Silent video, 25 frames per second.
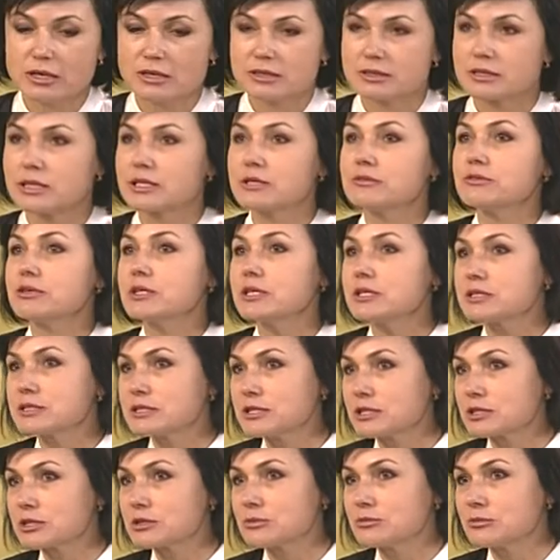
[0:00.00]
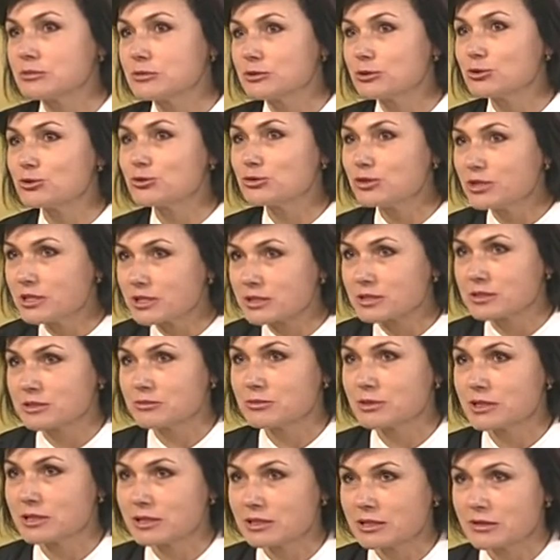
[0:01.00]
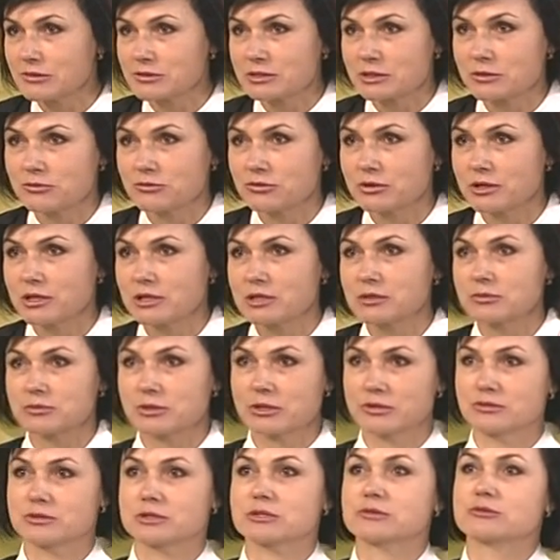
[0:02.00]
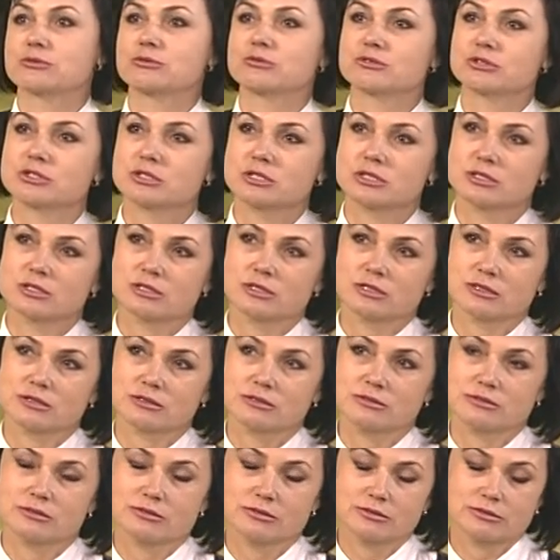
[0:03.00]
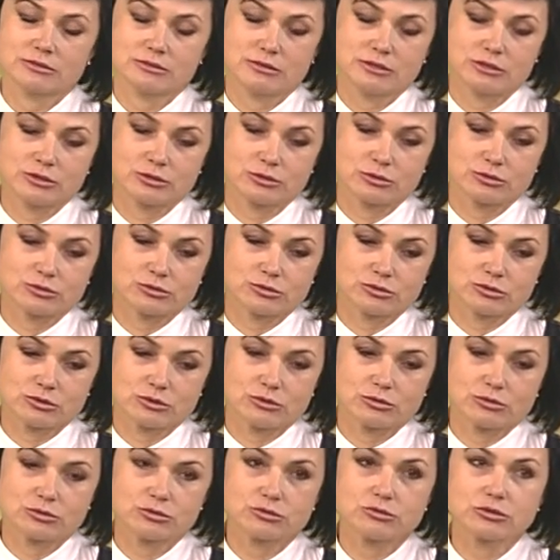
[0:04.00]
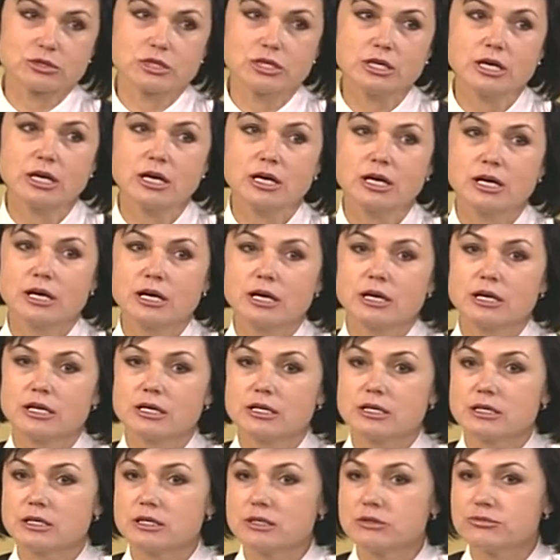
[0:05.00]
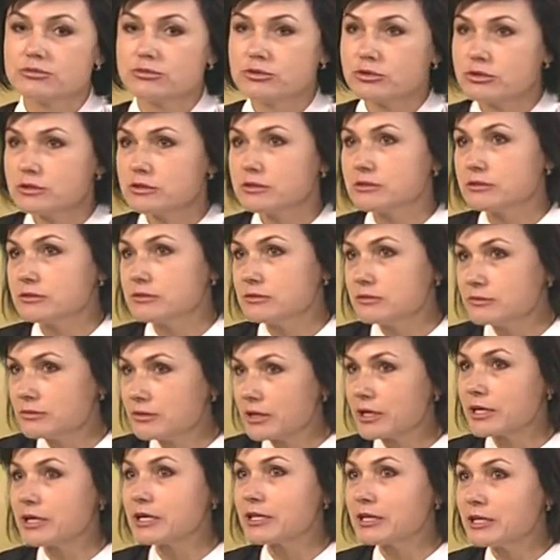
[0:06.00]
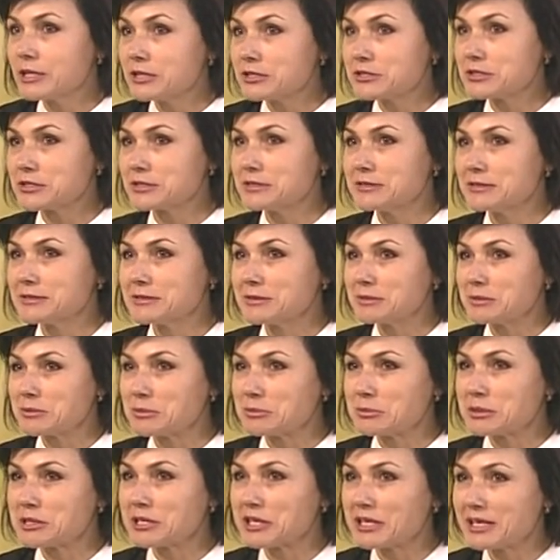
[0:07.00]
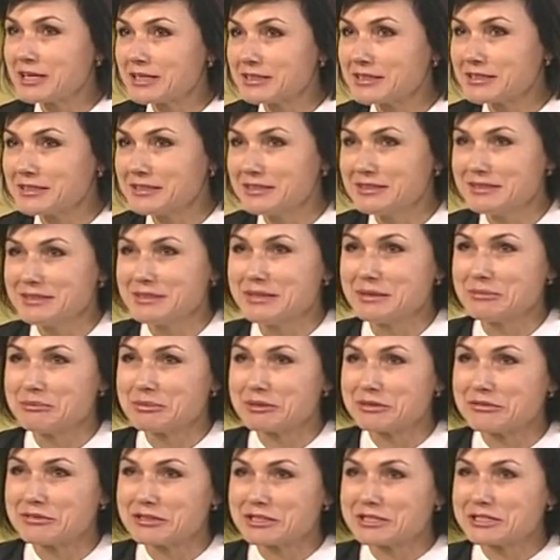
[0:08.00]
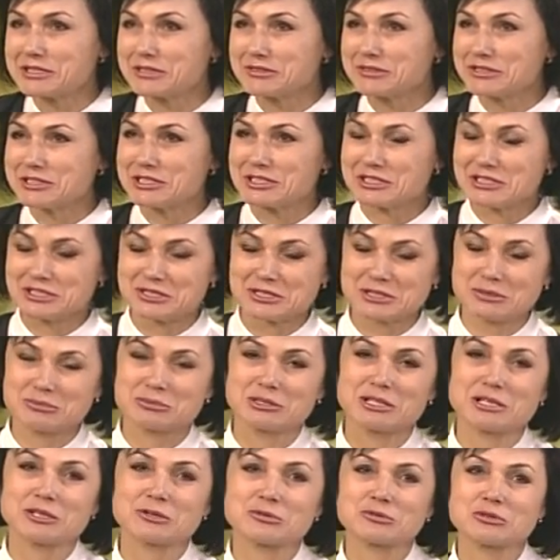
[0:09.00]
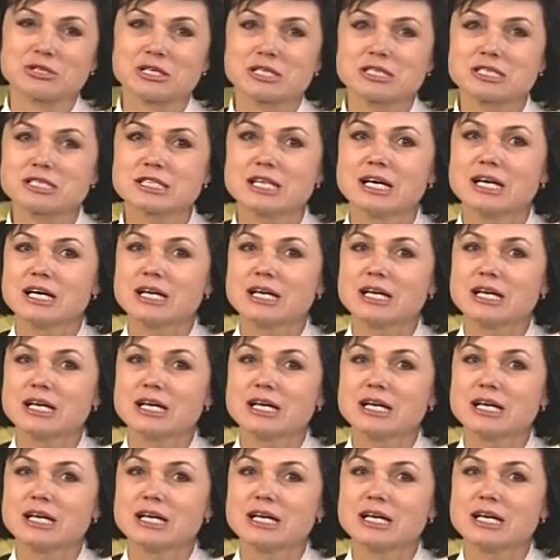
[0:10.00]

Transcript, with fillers: договорились с нашим чудесным Николаевским филиалом Киевского университета э, искусств и культуры. И вот, э, наконец, мы рады приветствовать этот семинар у нас.